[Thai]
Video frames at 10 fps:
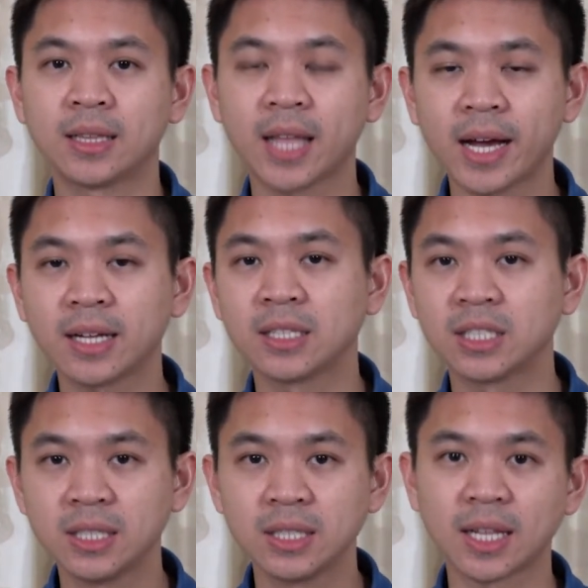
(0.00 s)
ตั้ง
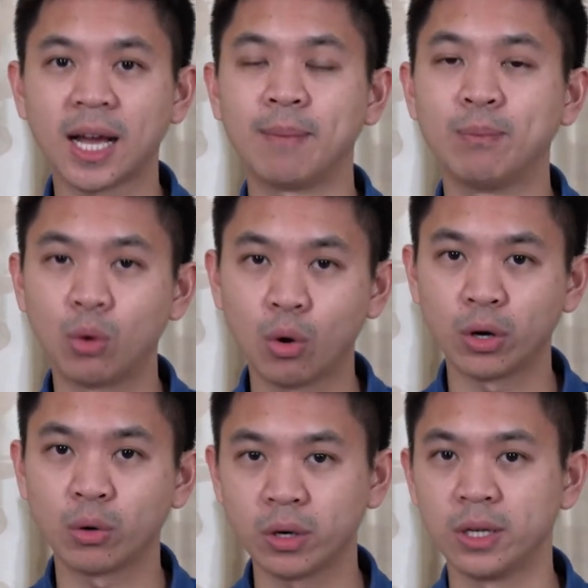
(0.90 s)
ชื่อตามบุคค
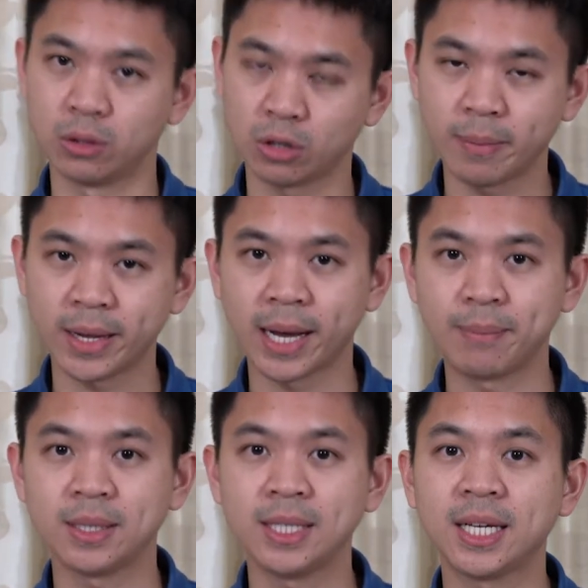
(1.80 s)
ลคนหนึ่งถูกต้องไหมครับ
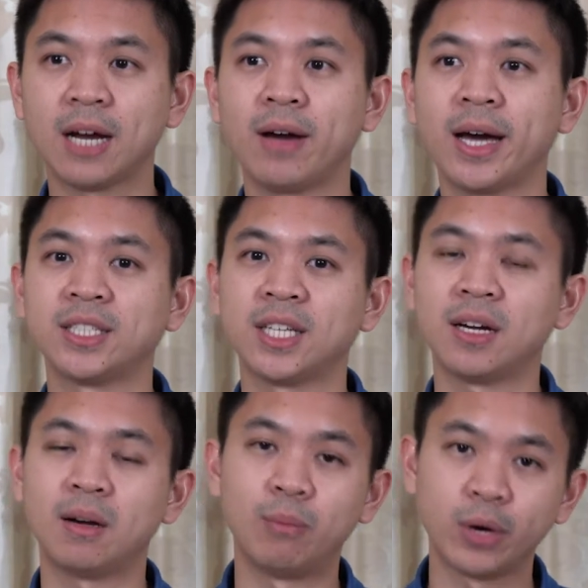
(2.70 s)
ที่เขาอาจจะ
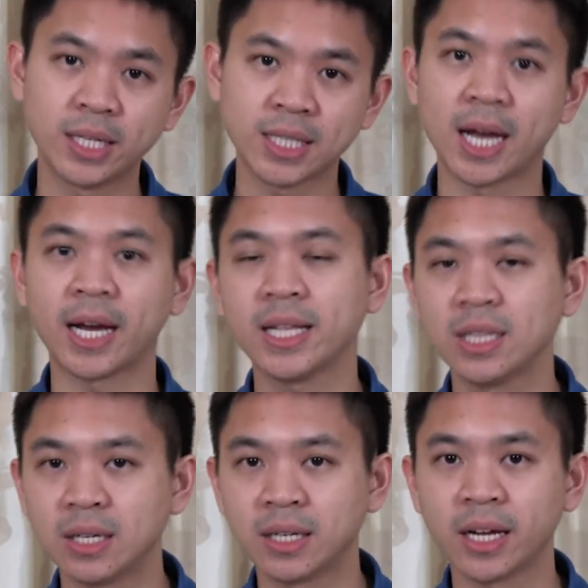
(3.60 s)
บริจาคให้
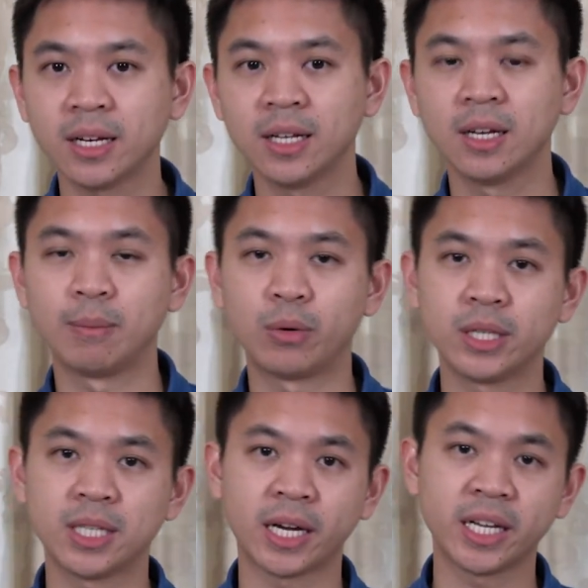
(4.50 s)
ตึกนั้นบ
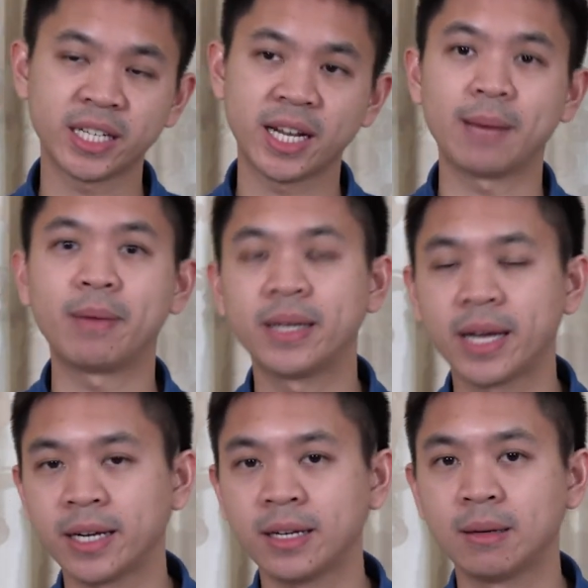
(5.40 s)
ริจาคให้สถาบัน
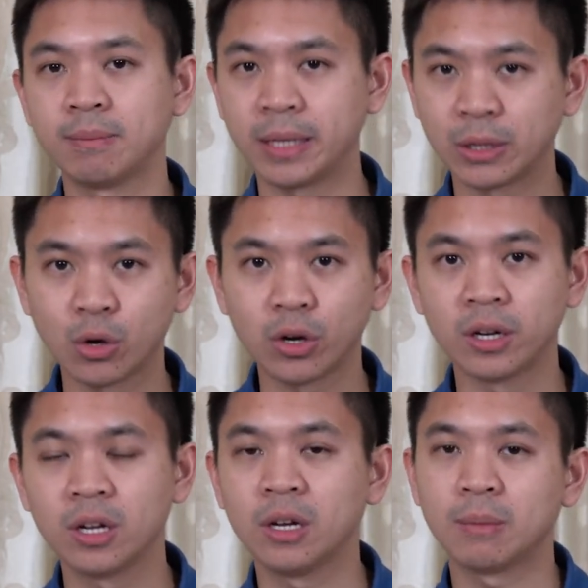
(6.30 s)
นั้นเป็นต้น
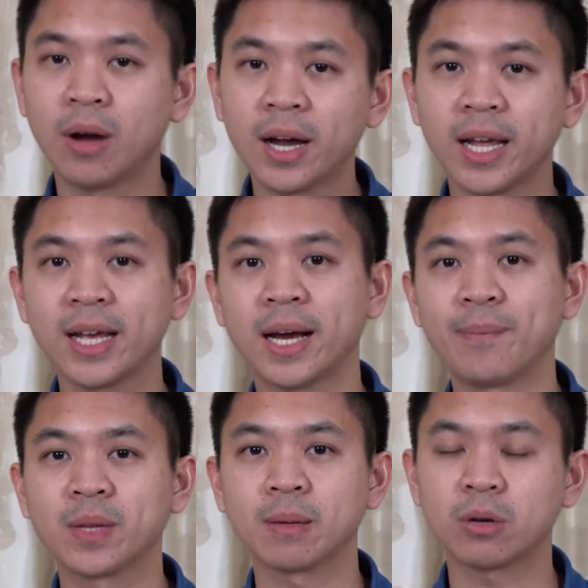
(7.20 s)
เพราะอะไรครับ
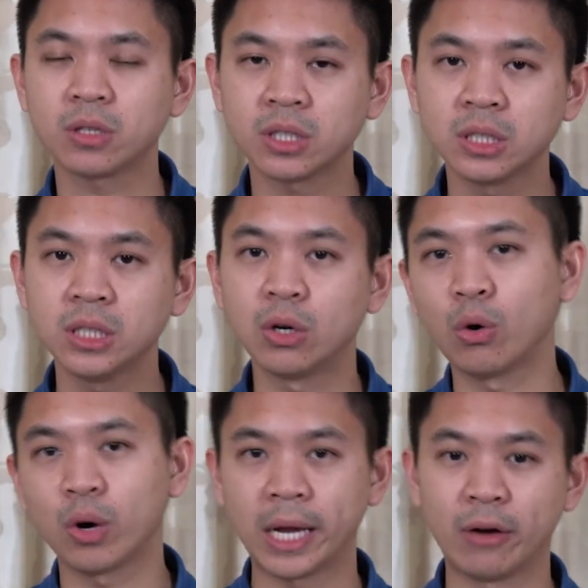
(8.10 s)
เพราะชื่อของ
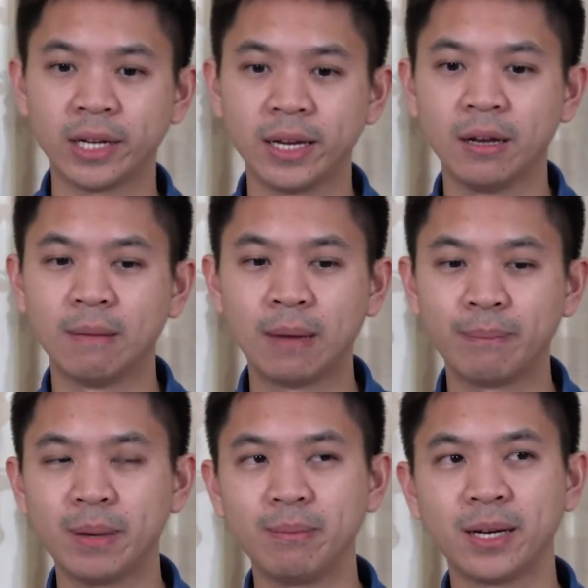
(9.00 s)
คนเราเนี่ยมัน
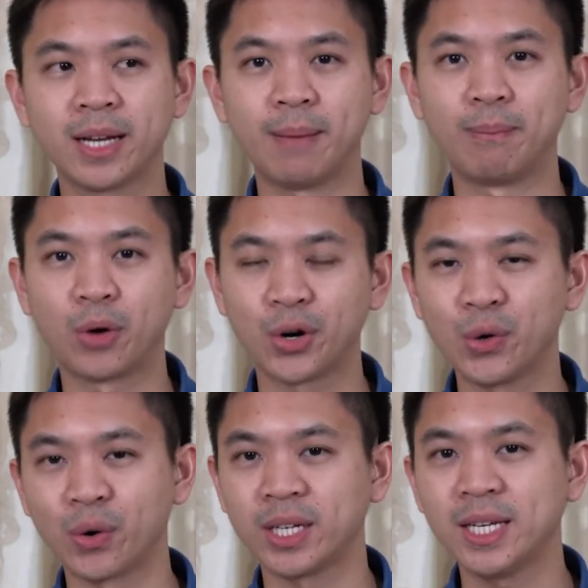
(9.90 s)
เป็นเหมือนกับมร
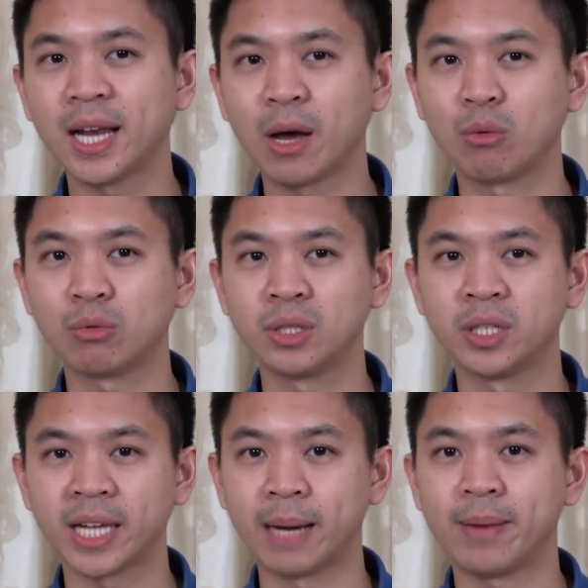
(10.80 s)
ดกที่เรา
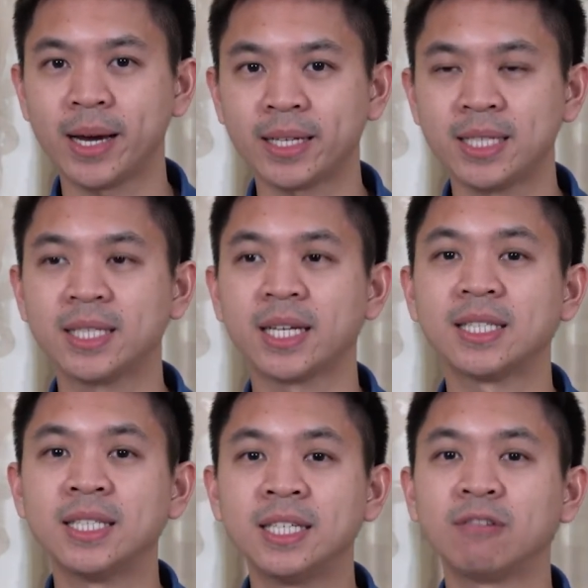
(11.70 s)
สามารถที่จะ
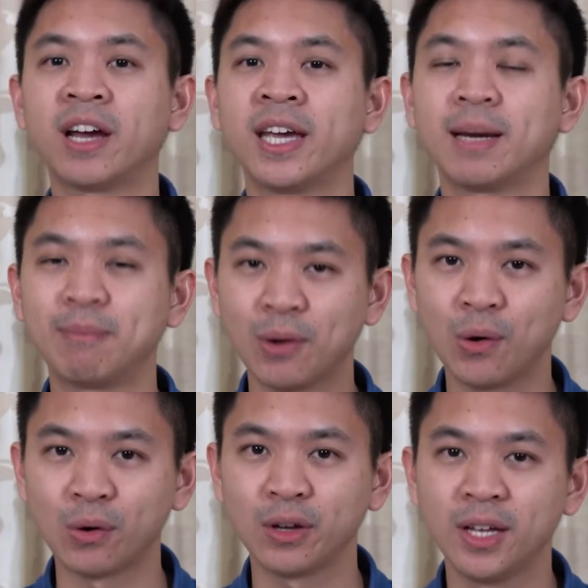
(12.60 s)
ทิ้งไว้ให้กับโล
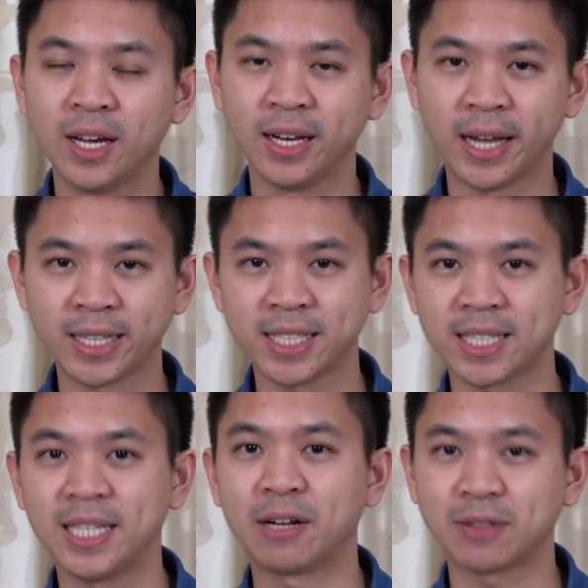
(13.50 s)
กหลังจาก
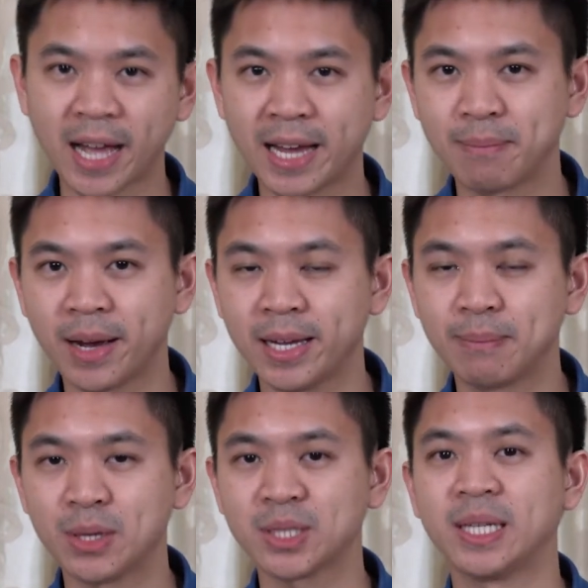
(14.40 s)
ที่เราตายไป
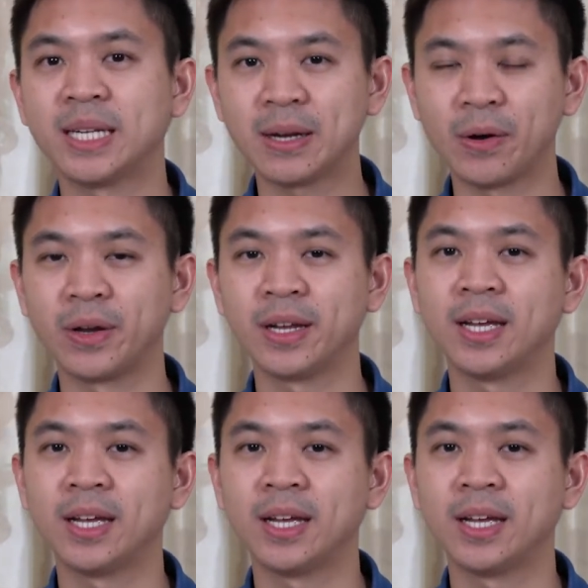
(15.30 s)
เพราะฉะนั้นแน่นอน